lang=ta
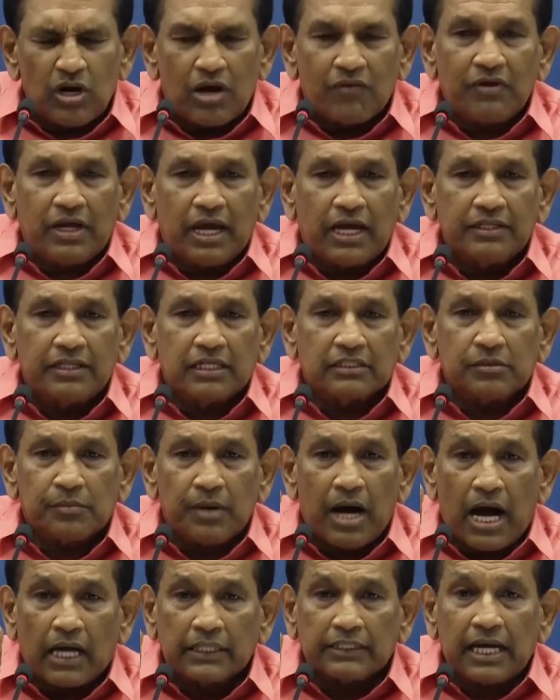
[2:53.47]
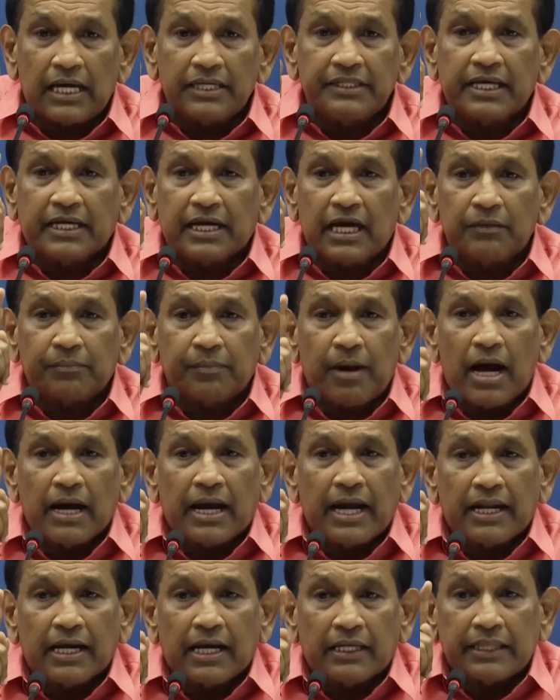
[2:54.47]
தசம் இரண்டு ஏழு ஐந்து வீதம்
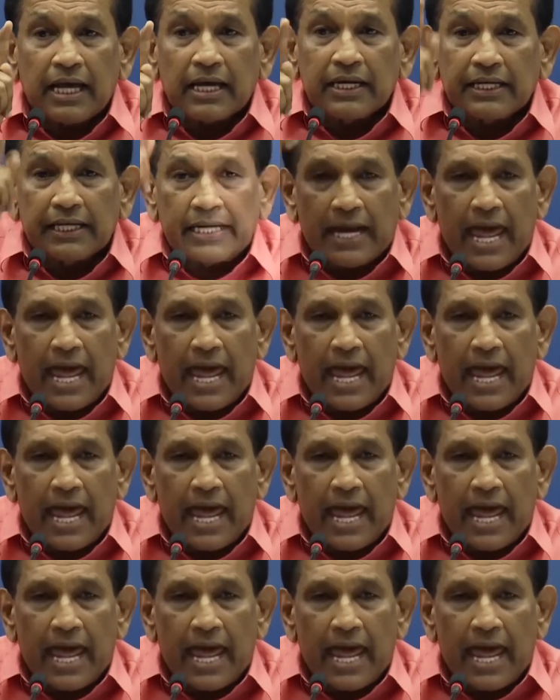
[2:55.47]
தொடர்பில் தான்